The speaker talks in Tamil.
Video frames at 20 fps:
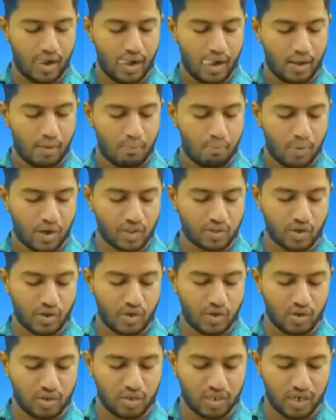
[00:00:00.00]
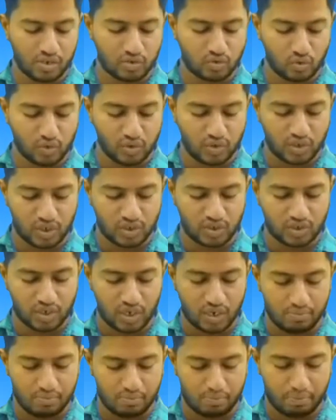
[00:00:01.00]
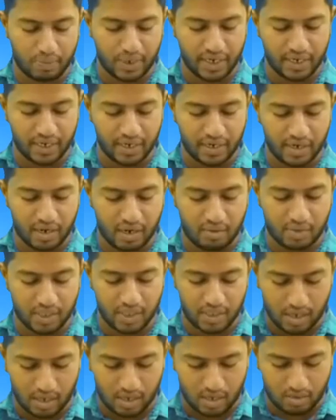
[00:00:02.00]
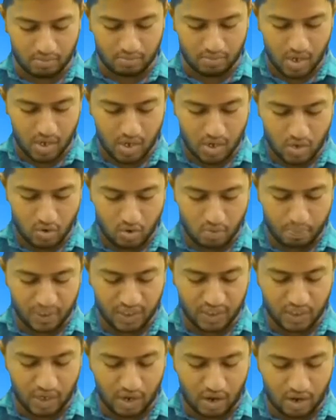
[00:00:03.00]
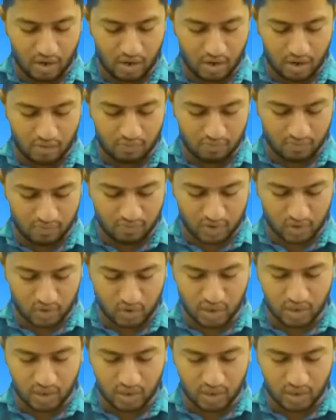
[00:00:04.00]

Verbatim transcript: மத்திய யோதன சுவிசேஷகம் பனிரெண்டாம் அதிகாரம் முப்பத்தி ஆறாம் வசனத்தை